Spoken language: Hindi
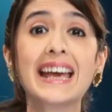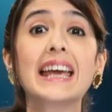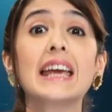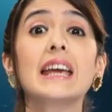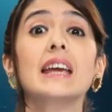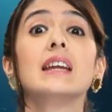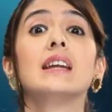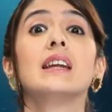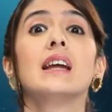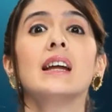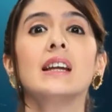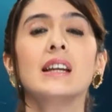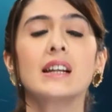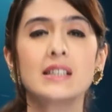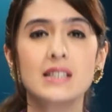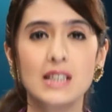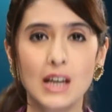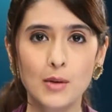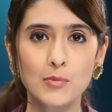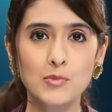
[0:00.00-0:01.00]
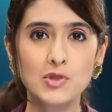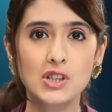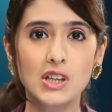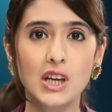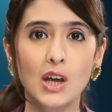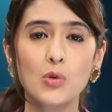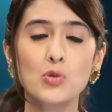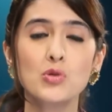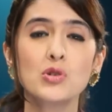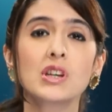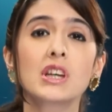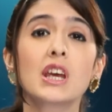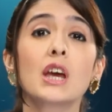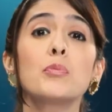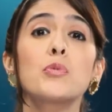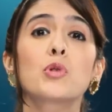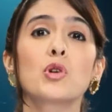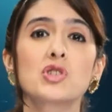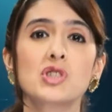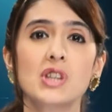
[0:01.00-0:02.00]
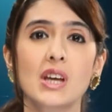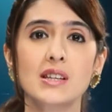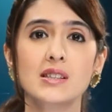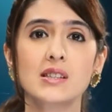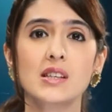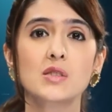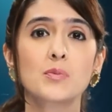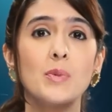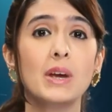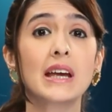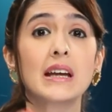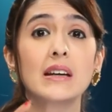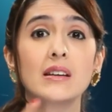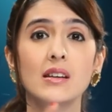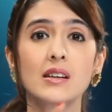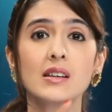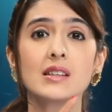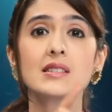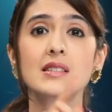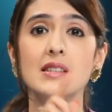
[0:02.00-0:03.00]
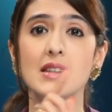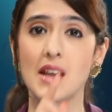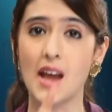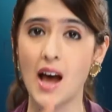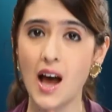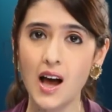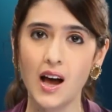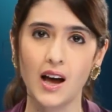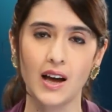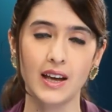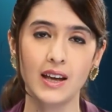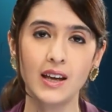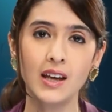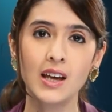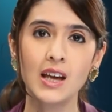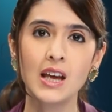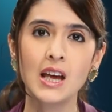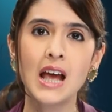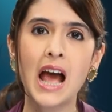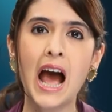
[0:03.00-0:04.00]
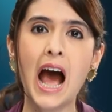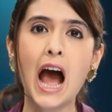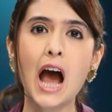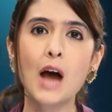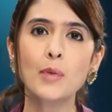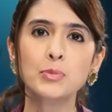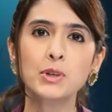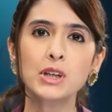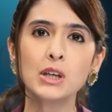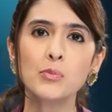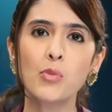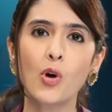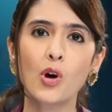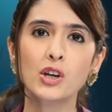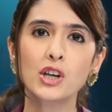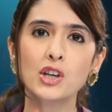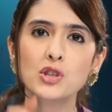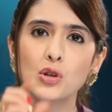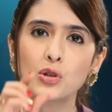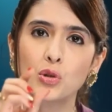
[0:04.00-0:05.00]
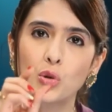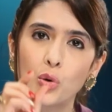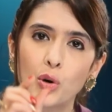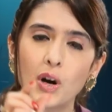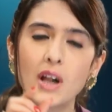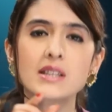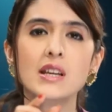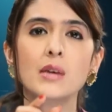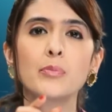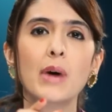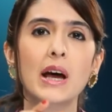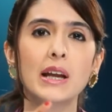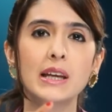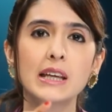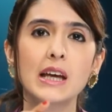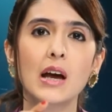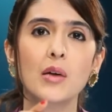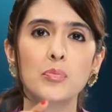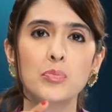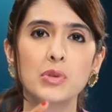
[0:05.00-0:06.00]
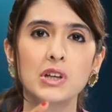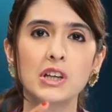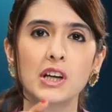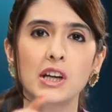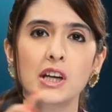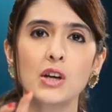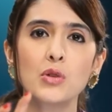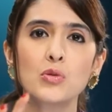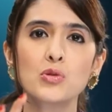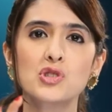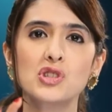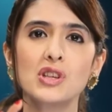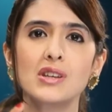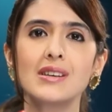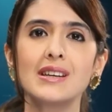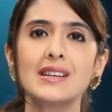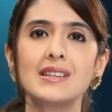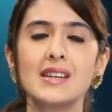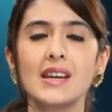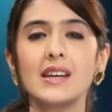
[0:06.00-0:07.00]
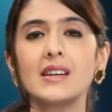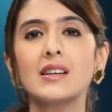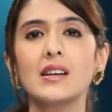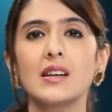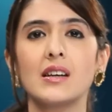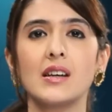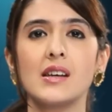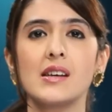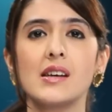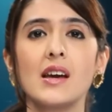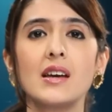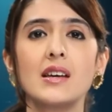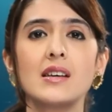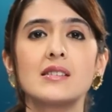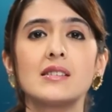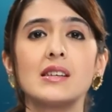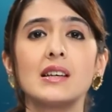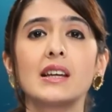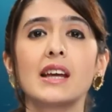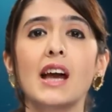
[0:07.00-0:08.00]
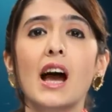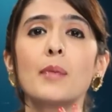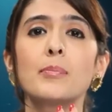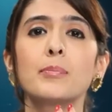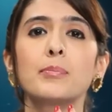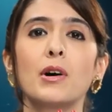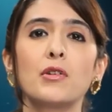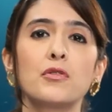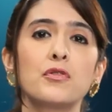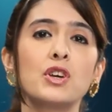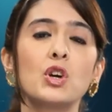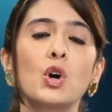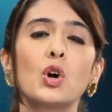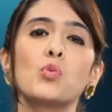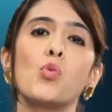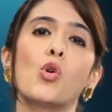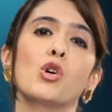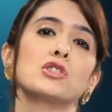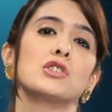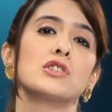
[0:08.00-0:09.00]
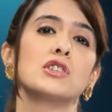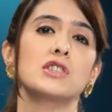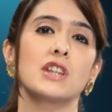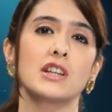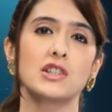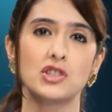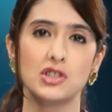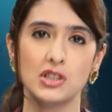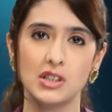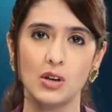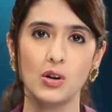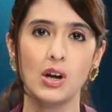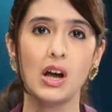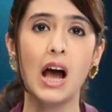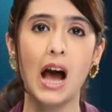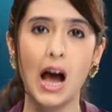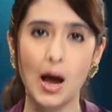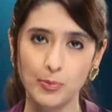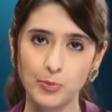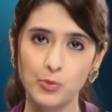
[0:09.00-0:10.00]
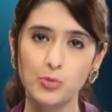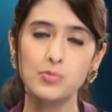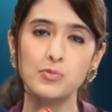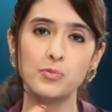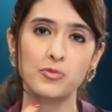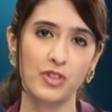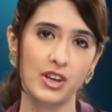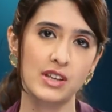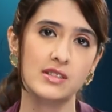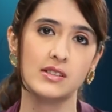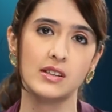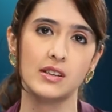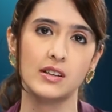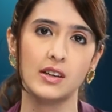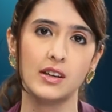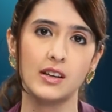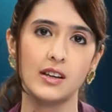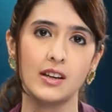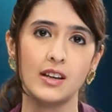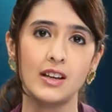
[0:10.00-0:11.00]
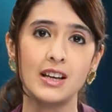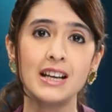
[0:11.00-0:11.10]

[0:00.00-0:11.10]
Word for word: इन एन अटेम्प्ट के उनके प्रोसेसेस पे हिंडरेंस ना आए आपकी बॉडी जो थोड़ा सा पानी आप पी रहे हैं उसे रिटेन कर रही है इसीलिए आप पफी और वाटर रिटेंशन आप फेस कर रहे हैं